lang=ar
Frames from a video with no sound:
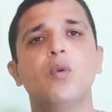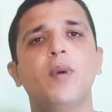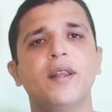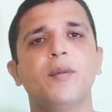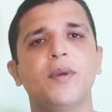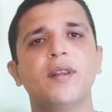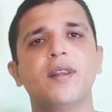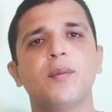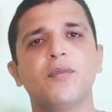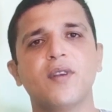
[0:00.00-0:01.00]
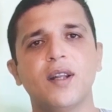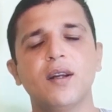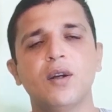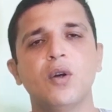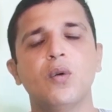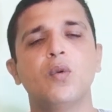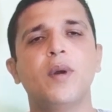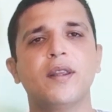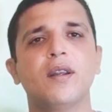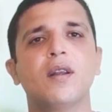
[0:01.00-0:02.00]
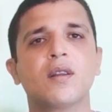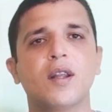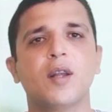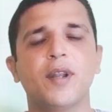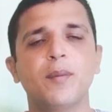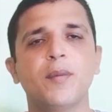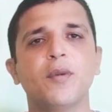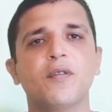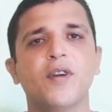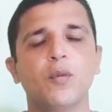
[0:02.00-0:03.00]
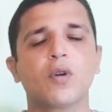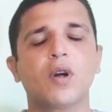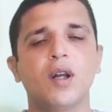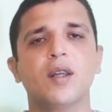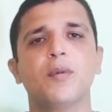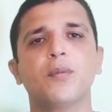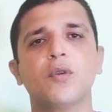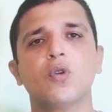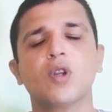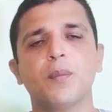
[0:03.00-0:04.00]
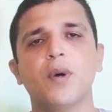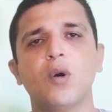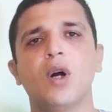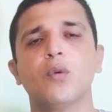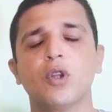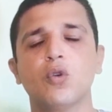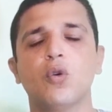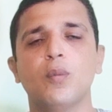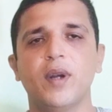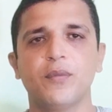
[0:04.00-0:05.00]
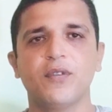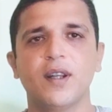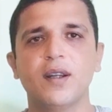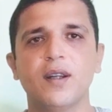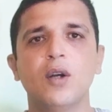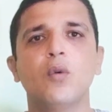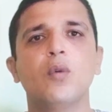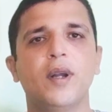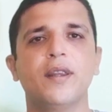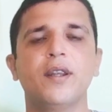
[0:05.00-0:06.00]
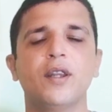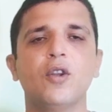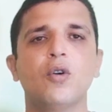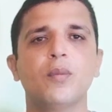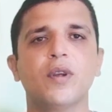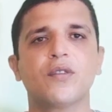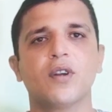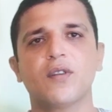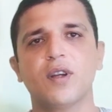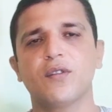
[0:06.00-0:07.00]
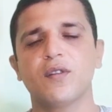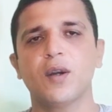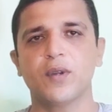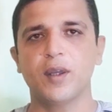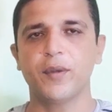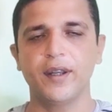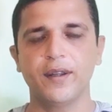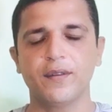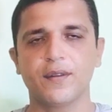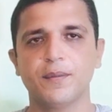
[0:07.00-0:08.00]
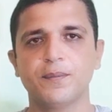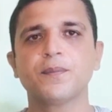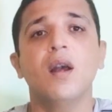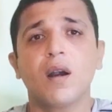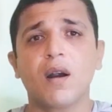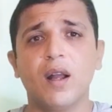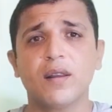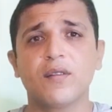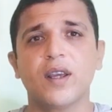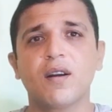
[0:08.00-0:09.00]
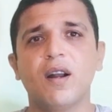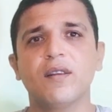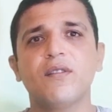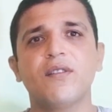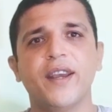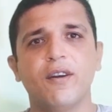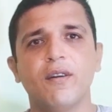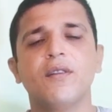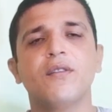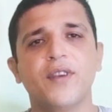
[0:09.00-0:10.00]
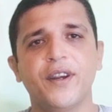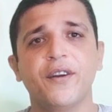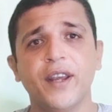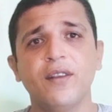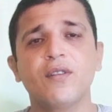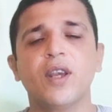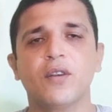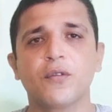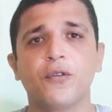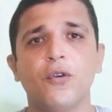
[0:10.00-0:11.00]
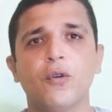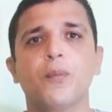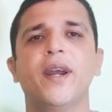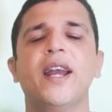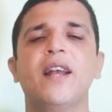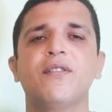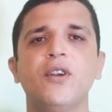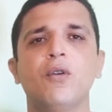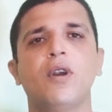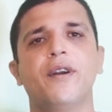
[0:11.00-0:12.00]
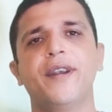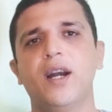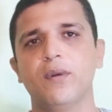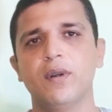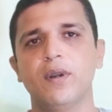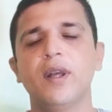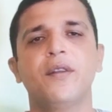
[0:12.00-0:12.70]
وبعدين بيدي أمثلة وبعدين الطلبة لما بيفهموا القاعدة بيبتدوا يطبقوها ويدوا هم أمثلة وبعدين ندي لهم اكسرسايزز أو تمرينات قاعدة زي قاعدة there there is is followed by a singular noun